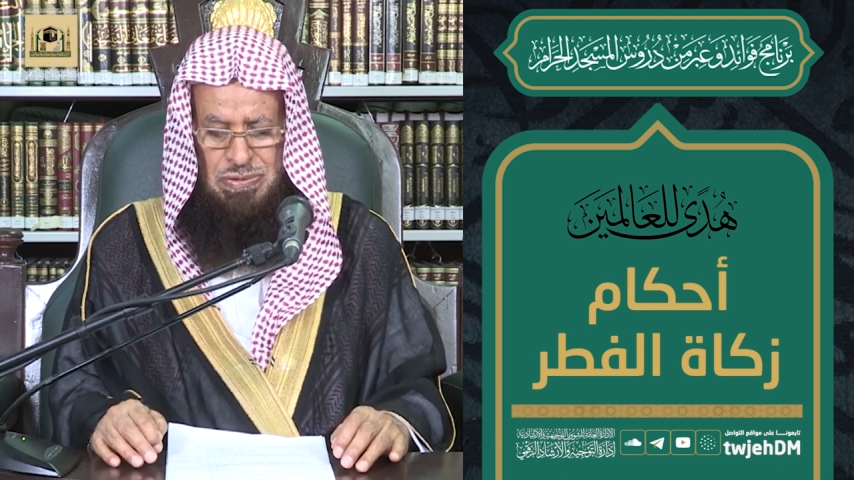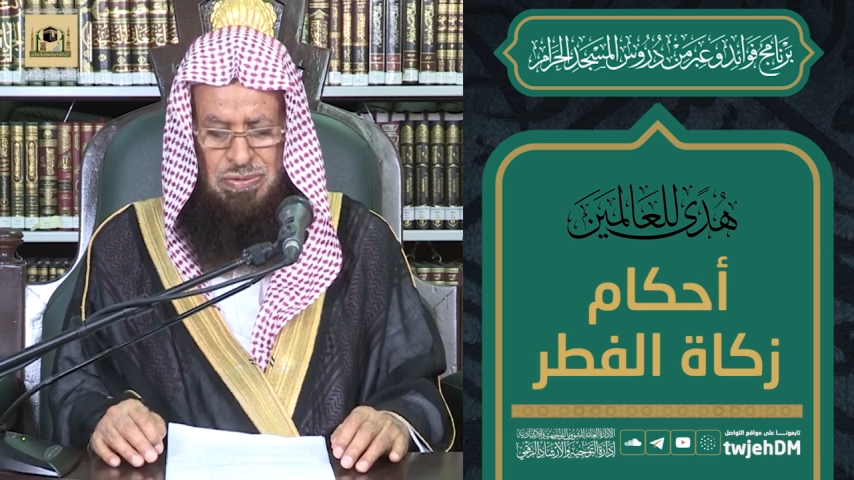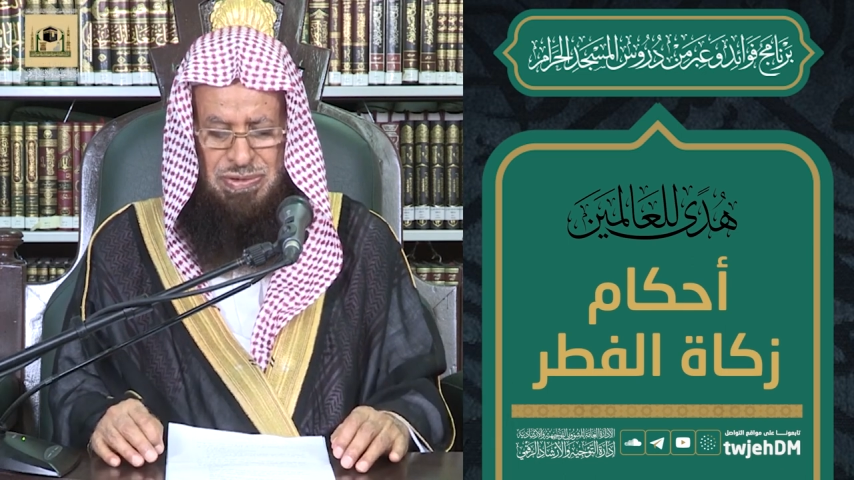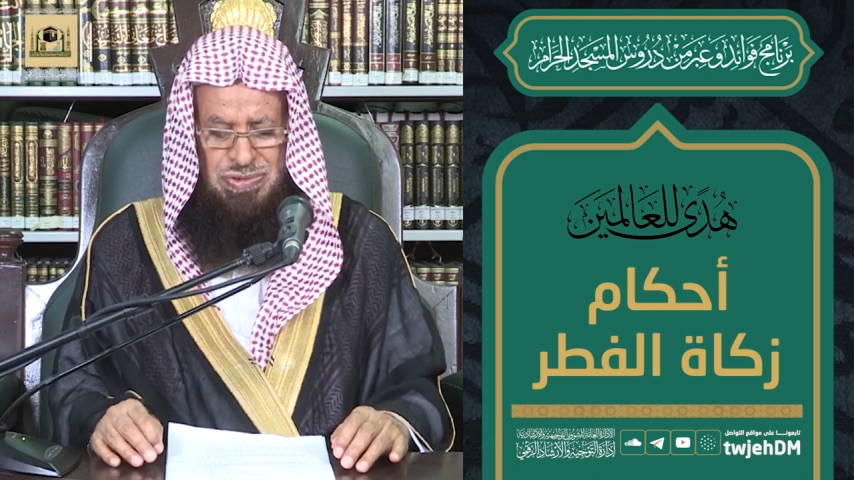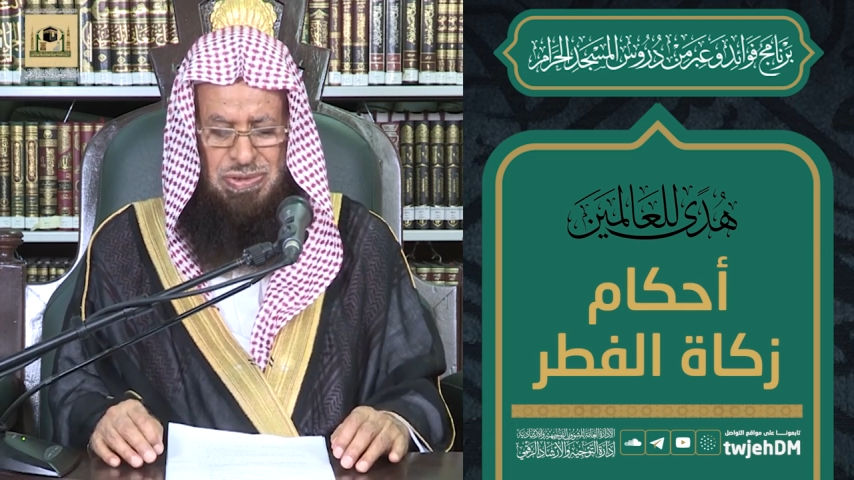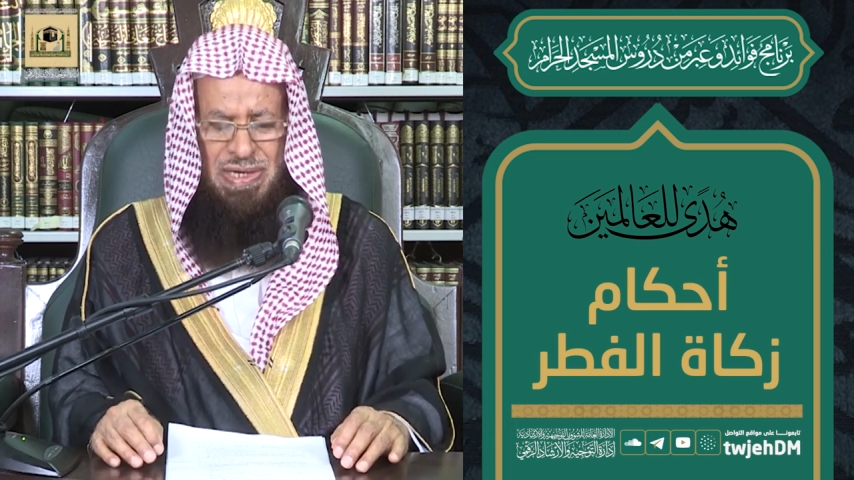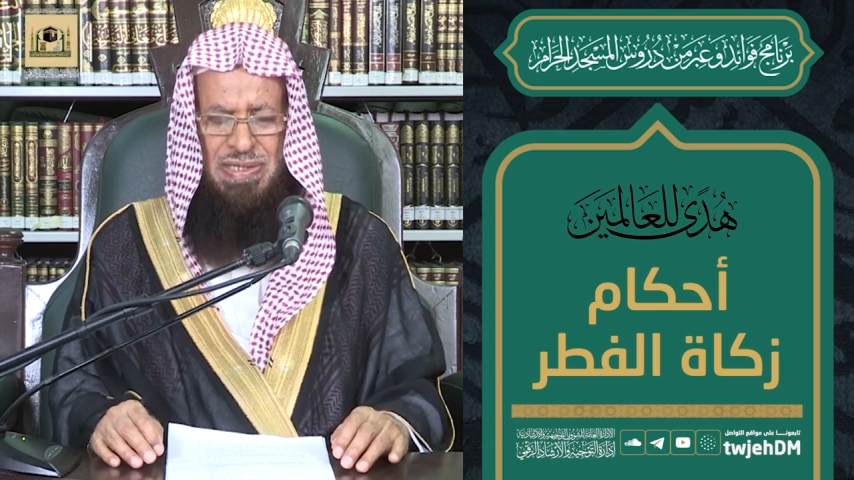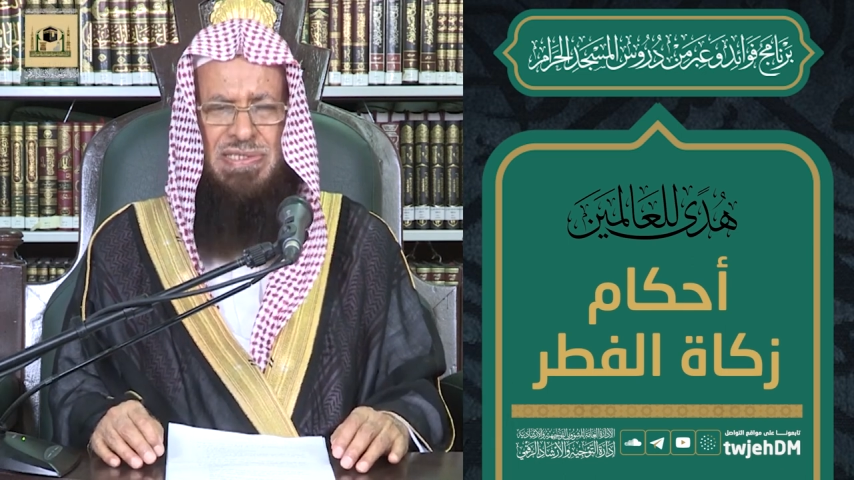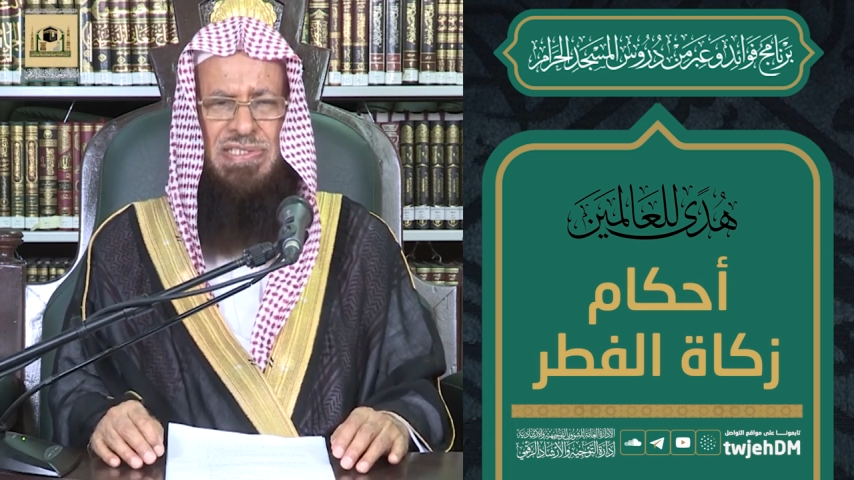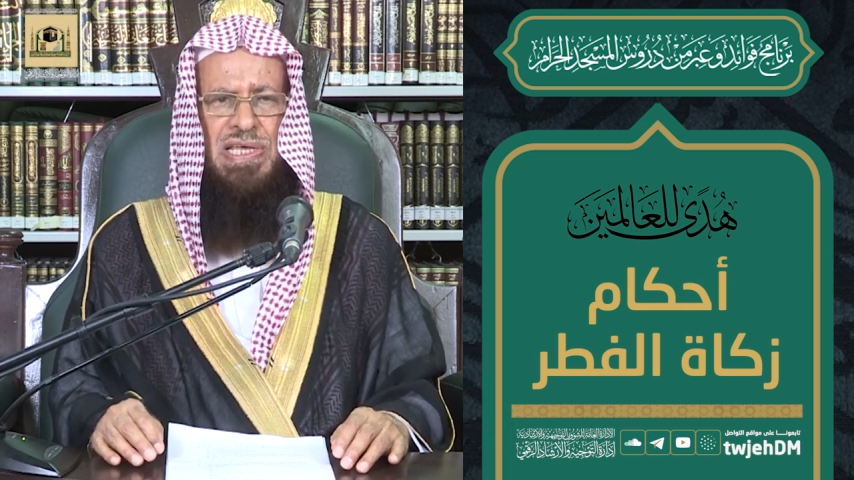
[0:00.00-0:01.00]
يخرجها
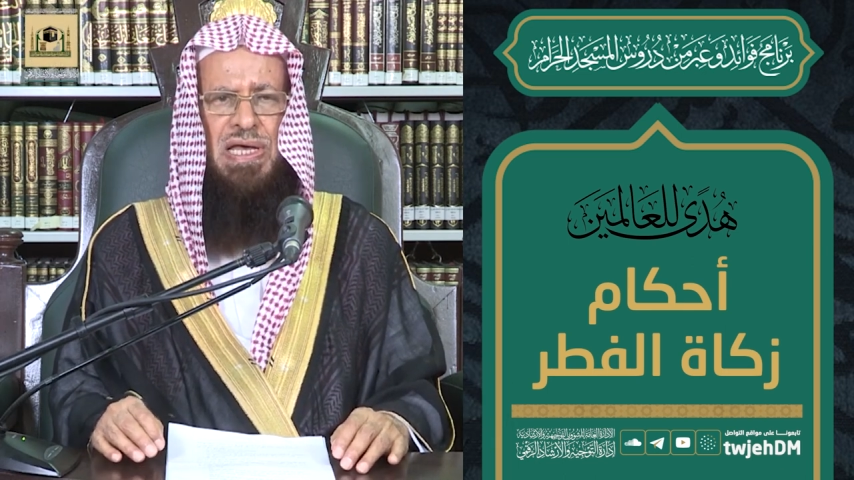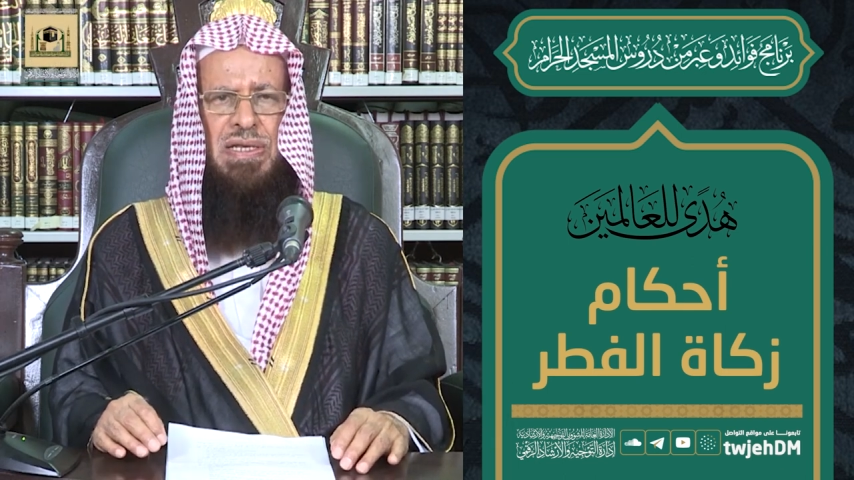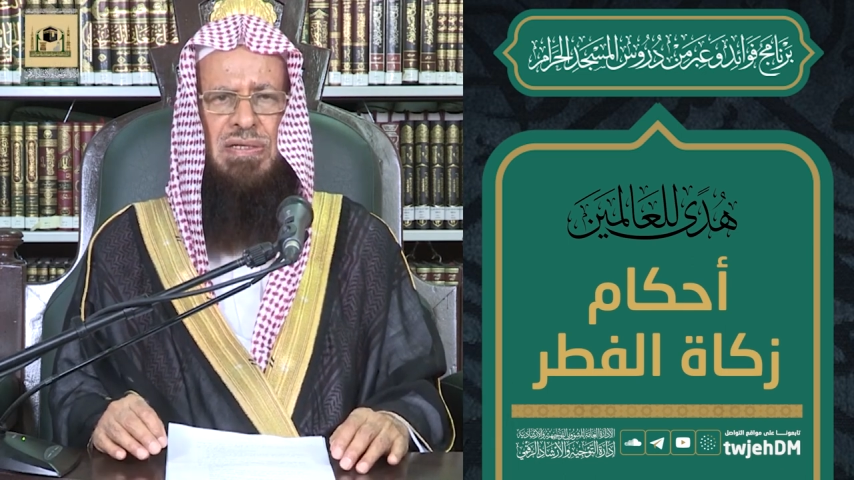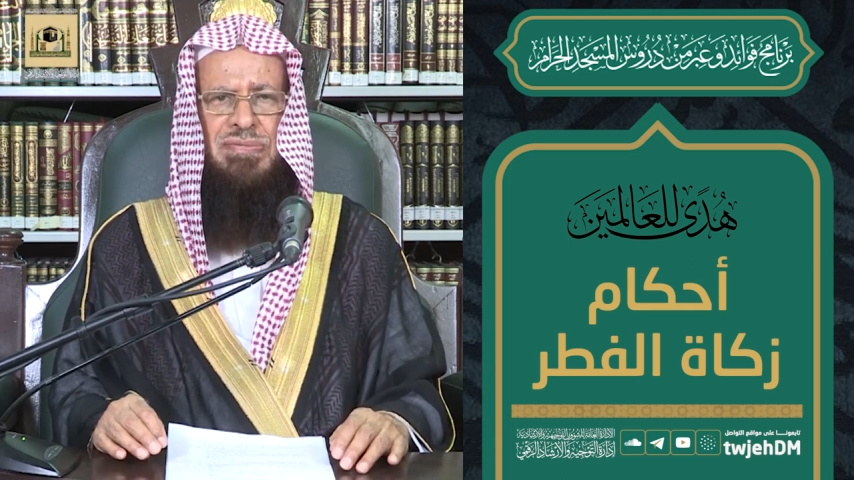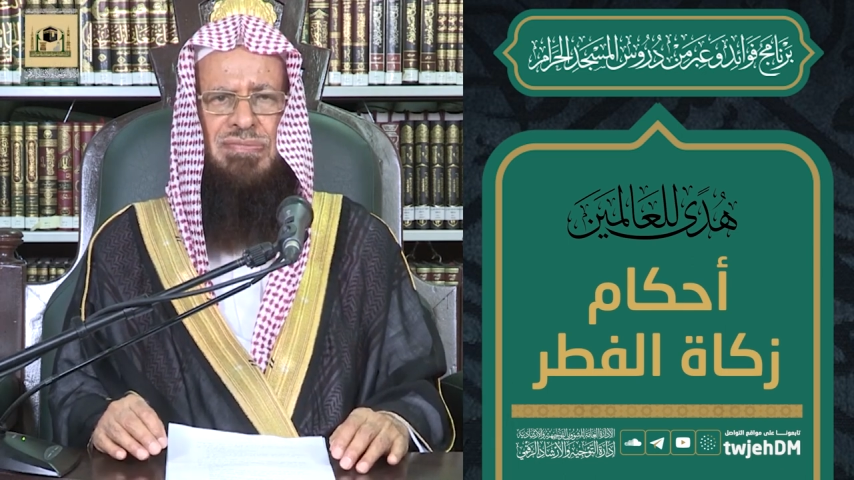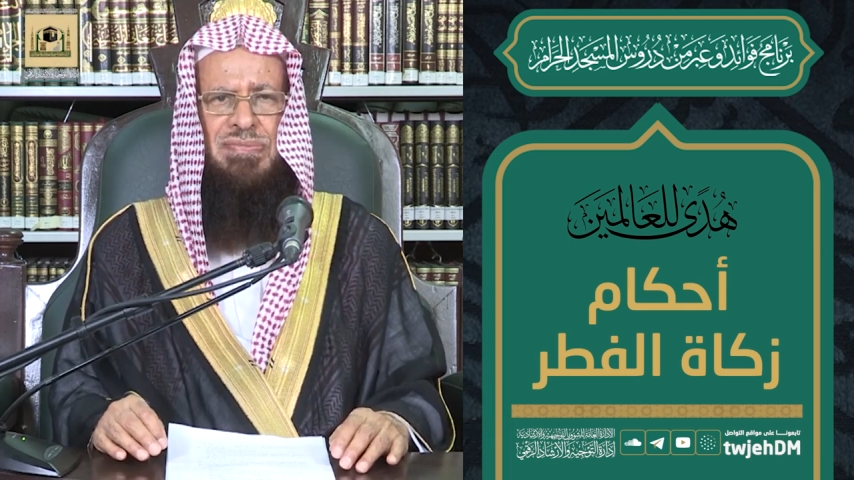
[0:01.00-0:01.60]
الانسان